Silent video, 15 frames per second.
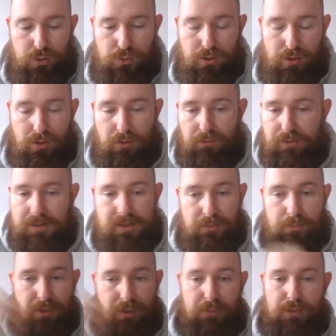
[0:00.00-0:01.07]
en fait, ça
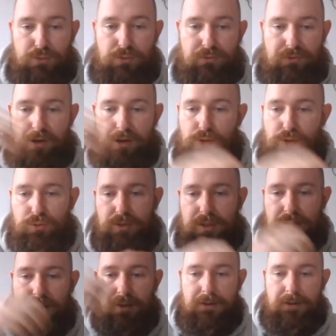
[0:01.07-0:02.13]
me permet de lui faire
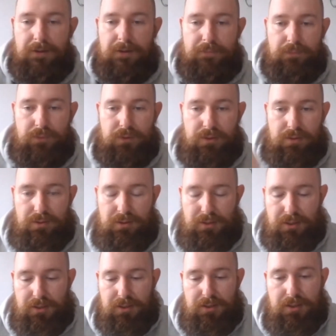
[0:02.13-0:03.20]
rencontrer
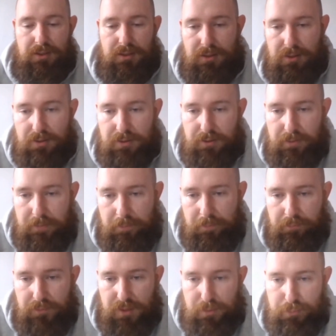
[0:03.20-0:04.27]
des,
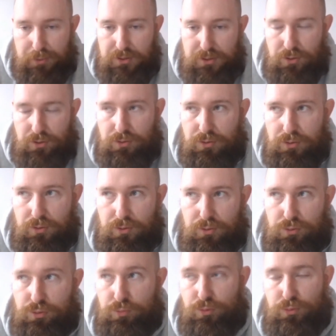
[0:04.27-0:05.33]
personnes euh,
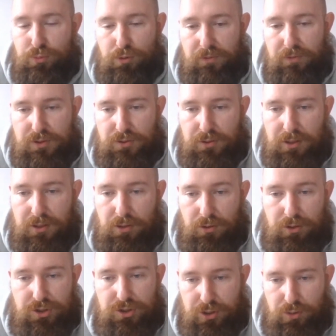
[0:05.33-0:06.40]
du monde professionnel en
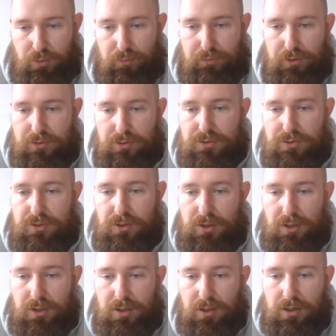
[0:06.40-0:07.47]
qui j'ai confiance
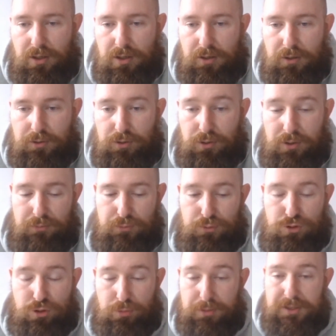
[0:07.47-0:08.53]
dans les
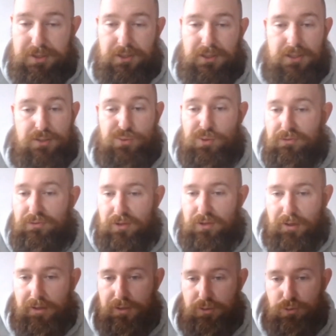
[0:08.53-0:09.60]
futurs métiers qu'il souhaite
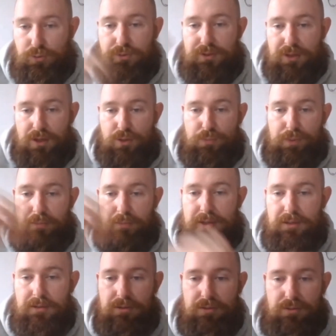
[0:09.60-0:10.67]
faire. Et du coup, ça lui
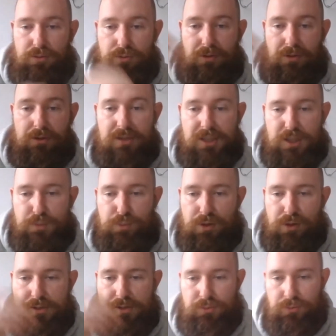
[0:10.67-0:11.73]
permet de faire une
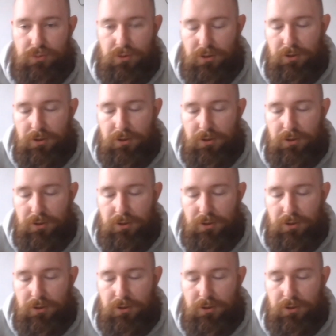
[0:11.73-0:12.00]
exploration.